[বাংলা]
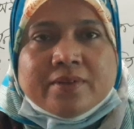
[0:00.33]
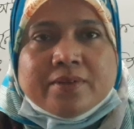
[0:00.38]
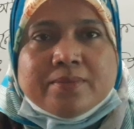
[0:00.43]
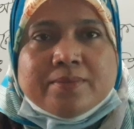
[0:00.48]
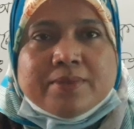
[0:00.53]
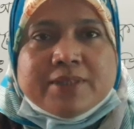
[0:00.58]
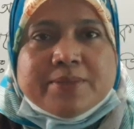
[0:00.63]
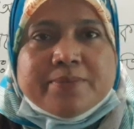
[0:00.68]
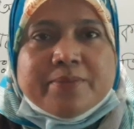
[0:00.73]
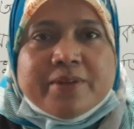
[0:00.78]

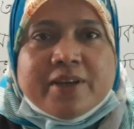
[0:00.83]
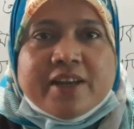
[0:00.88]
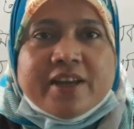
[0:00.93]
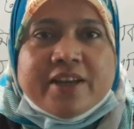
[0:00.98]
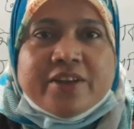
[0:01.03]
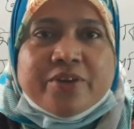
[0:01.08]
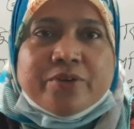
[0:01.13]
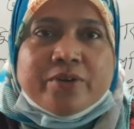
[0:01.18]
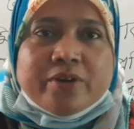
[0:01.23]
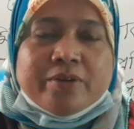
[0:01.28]

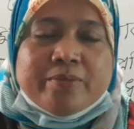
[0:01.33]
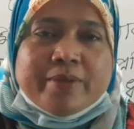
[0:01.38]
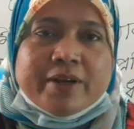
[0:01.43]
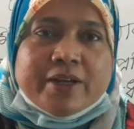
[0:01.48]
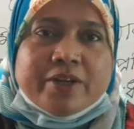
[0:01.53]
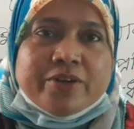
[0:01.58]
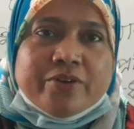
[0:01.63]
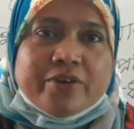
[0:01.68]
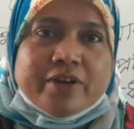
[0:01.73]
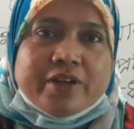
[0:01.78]
বিসমিল্লাহ
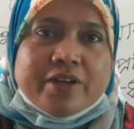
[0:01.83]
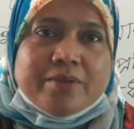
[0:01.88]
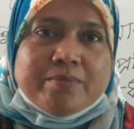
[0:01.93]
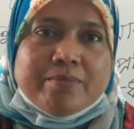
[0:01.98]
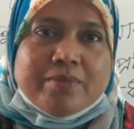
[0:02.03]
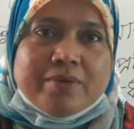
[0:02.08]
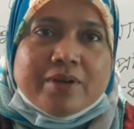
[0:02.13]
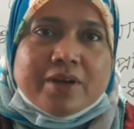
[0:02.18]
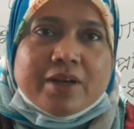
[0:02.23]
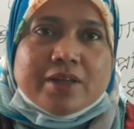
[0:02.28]
রহমান রহিম
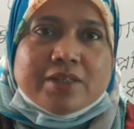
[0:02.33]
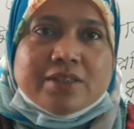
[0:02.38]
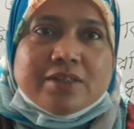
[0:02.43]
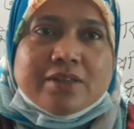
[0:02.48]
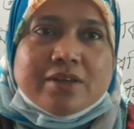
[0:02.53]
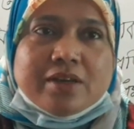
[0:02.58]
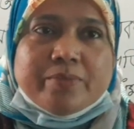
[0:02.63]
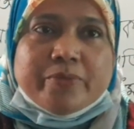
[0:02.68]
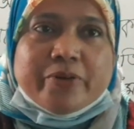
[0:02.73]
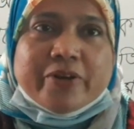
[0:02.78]

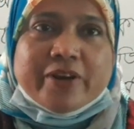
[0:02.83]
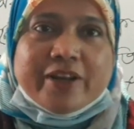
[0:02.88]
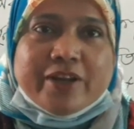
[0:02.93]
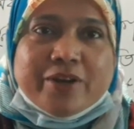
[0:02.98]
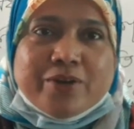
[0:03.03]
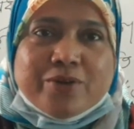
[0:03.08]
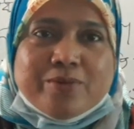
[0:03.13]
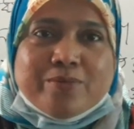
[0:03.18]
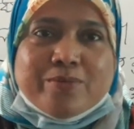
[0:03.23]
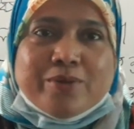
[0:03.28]
আসসালামু
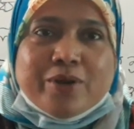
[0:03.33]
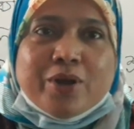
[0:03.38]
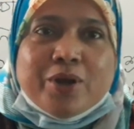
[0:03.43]
আলাইকুম